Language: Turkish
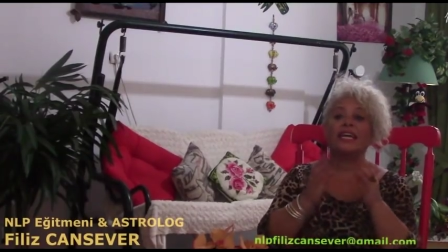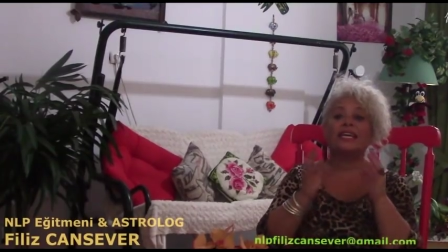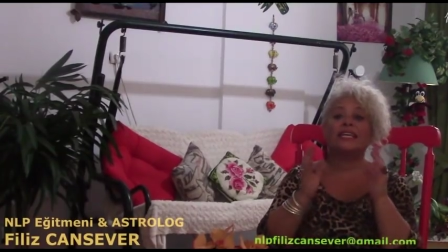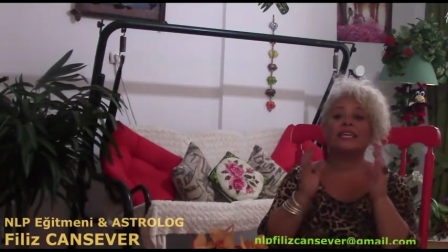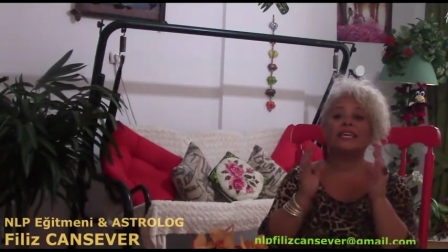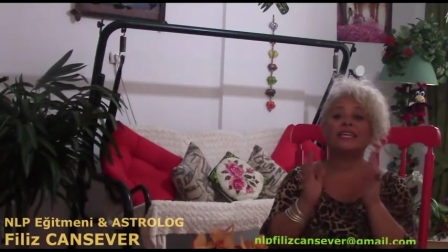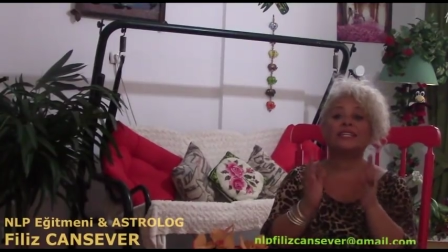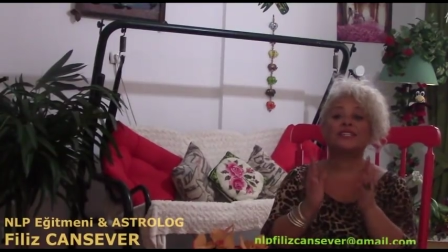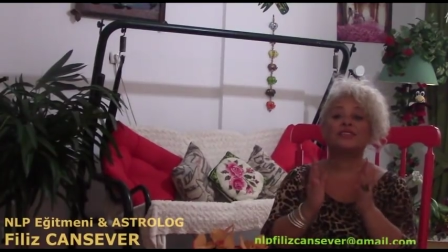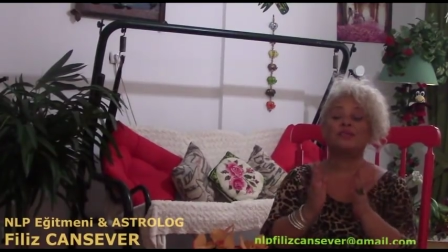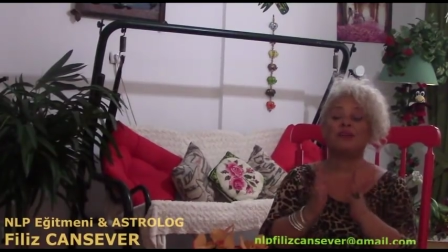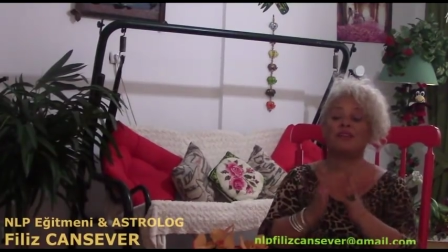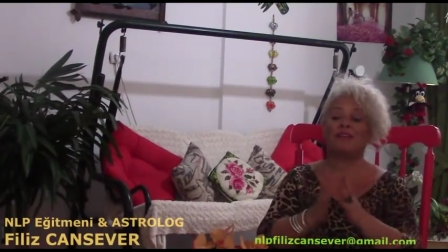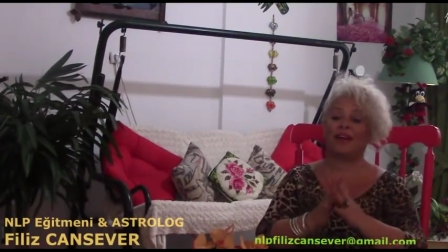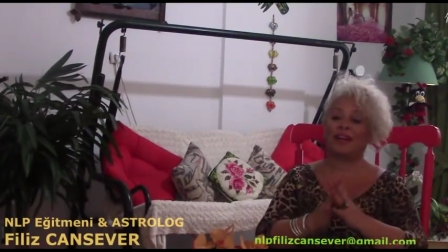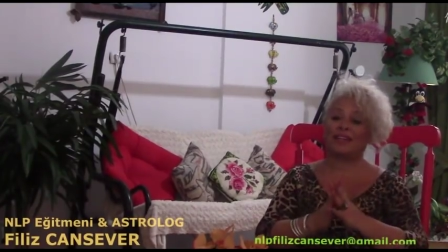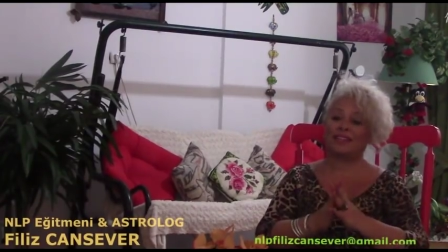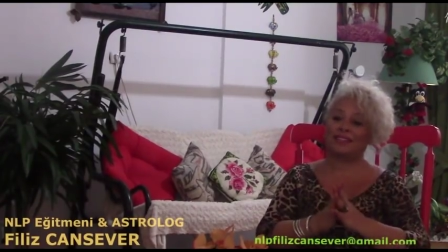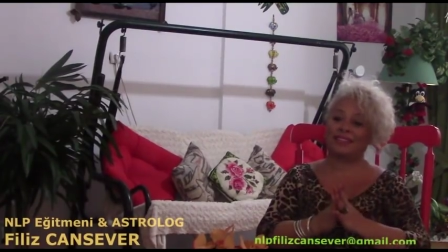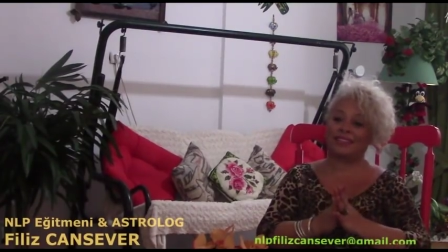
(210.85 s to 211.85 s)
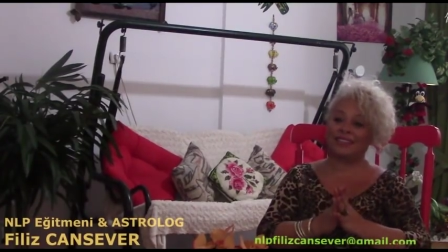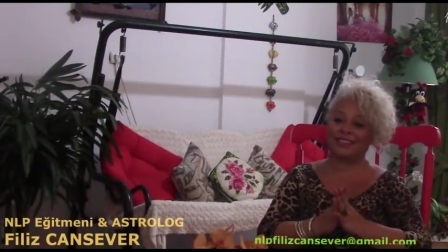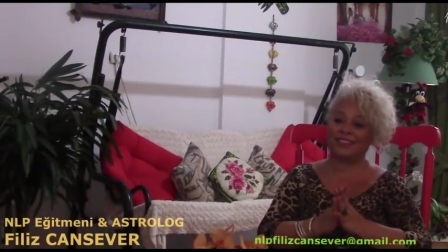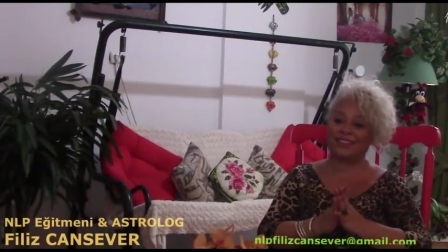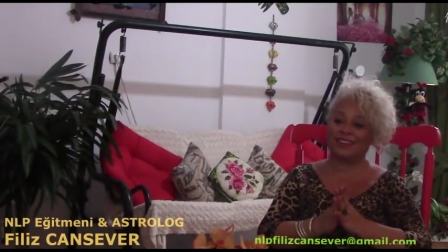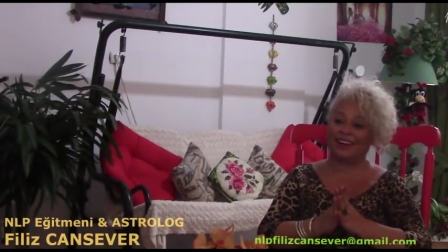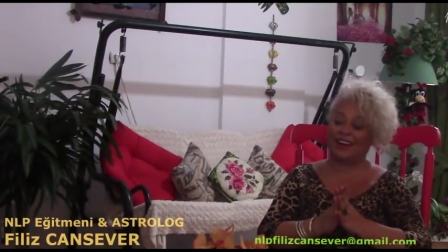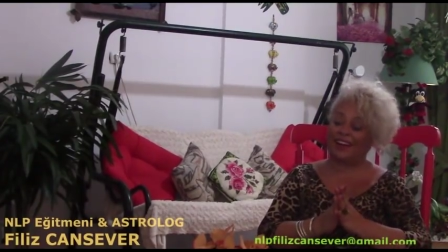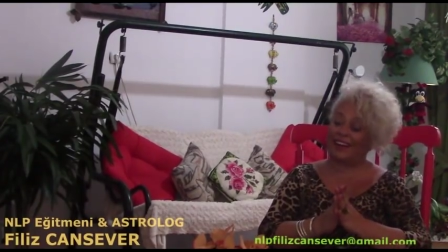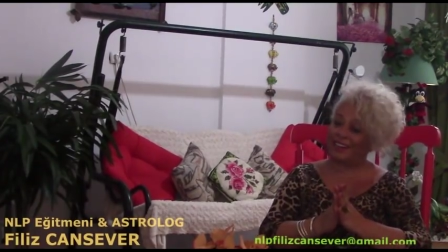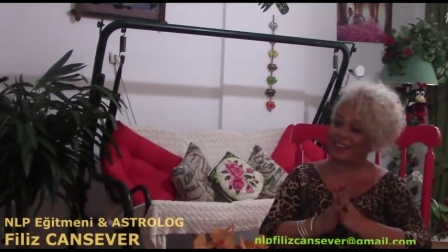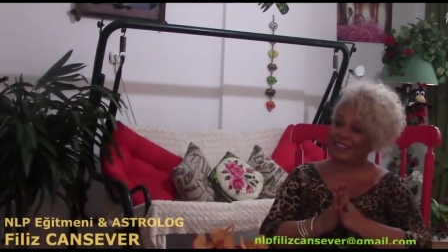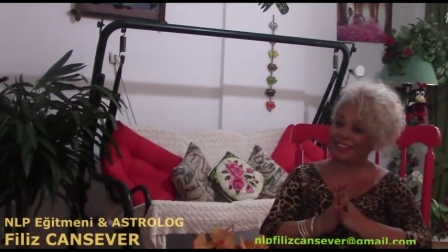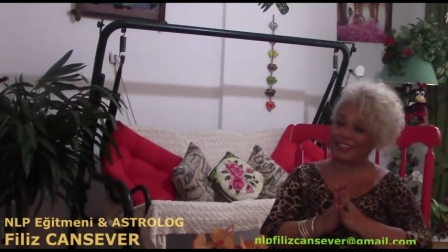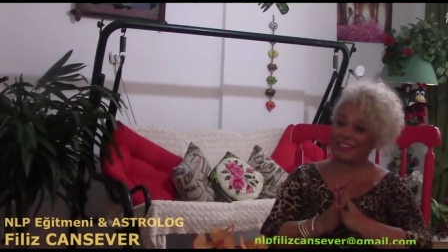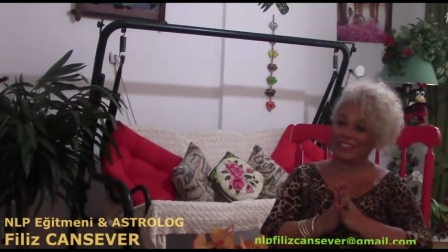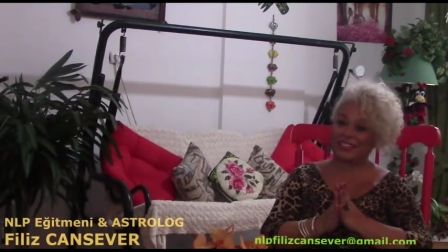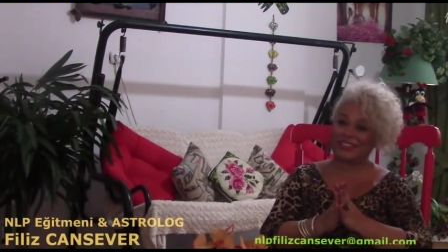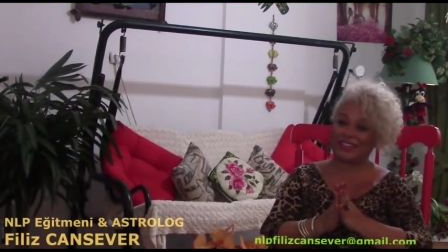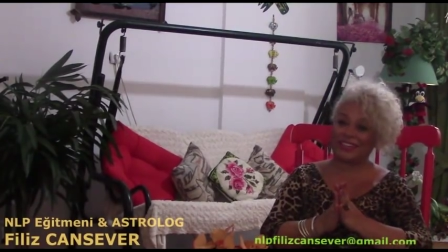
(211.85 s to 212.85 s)
geçme vakti
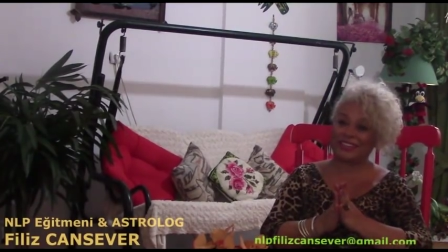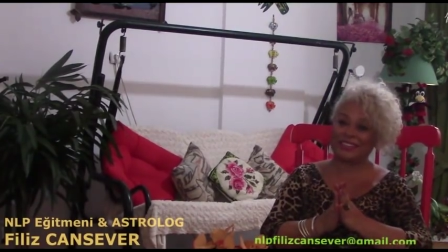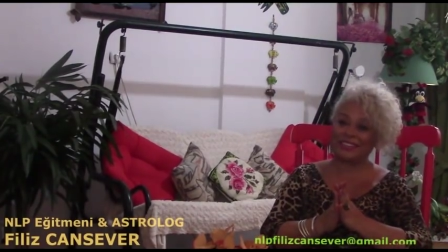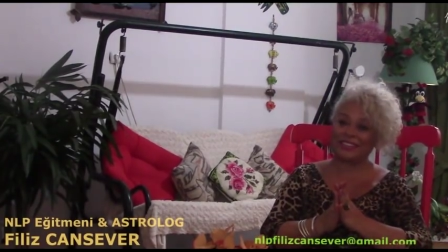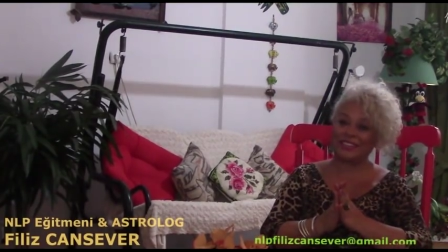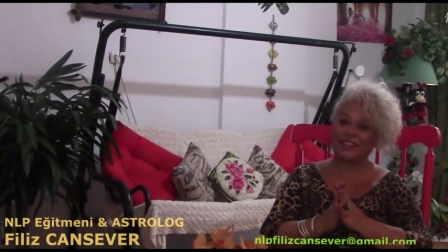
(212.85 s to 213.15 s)
arkadaşlar.